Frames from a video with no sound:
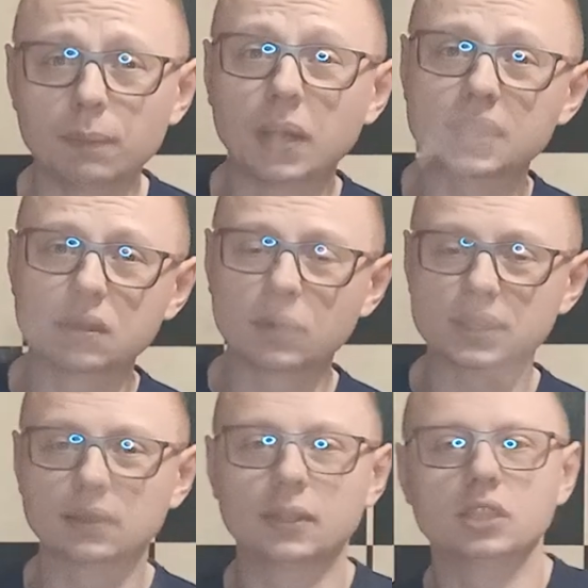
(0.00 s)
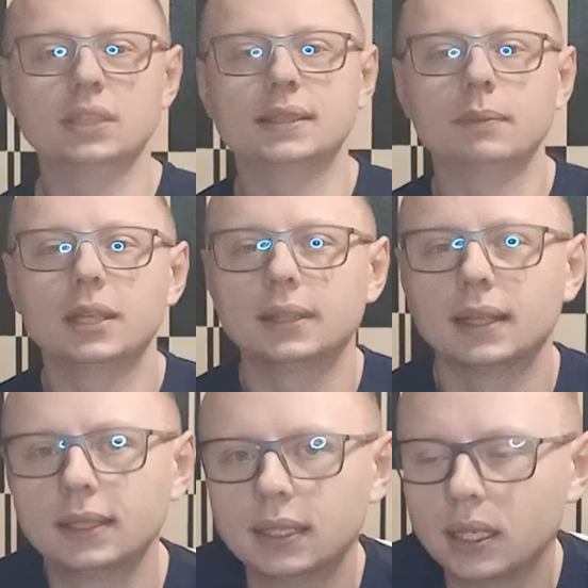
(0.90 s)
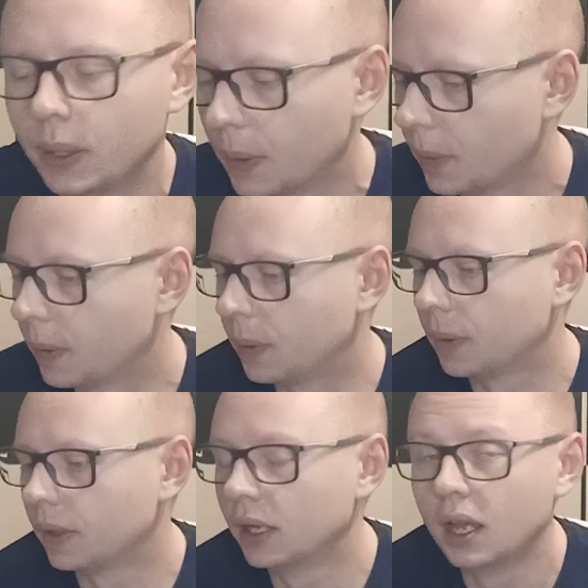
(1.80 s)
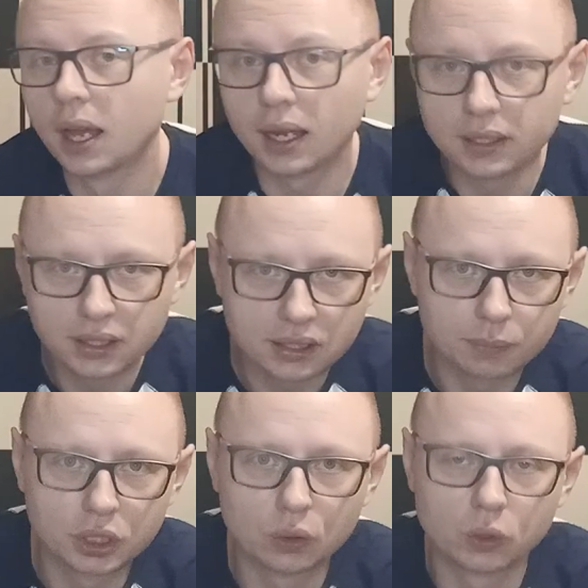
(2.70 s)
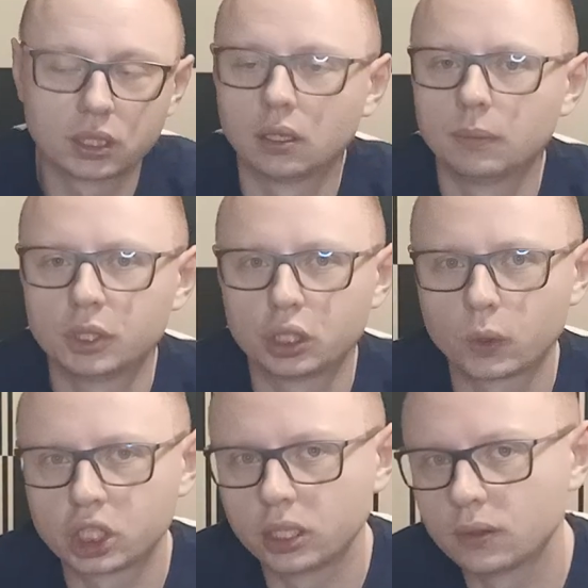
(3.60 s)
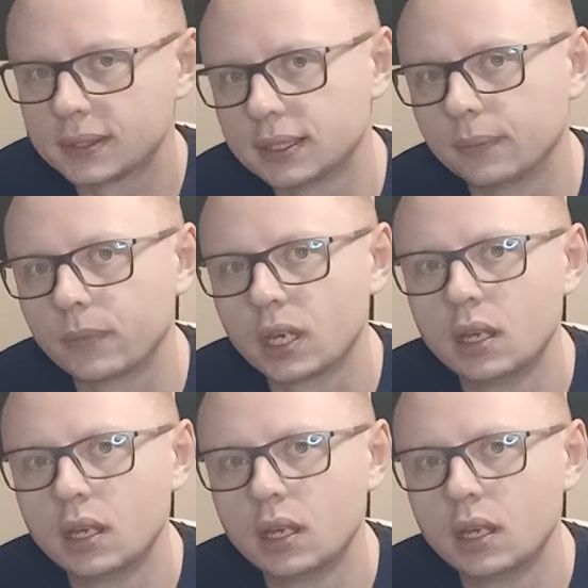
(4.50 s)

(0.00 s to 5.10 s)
Bardzo mocno wyrazista mięta, ale nie jest przytł e, przytłaczająca.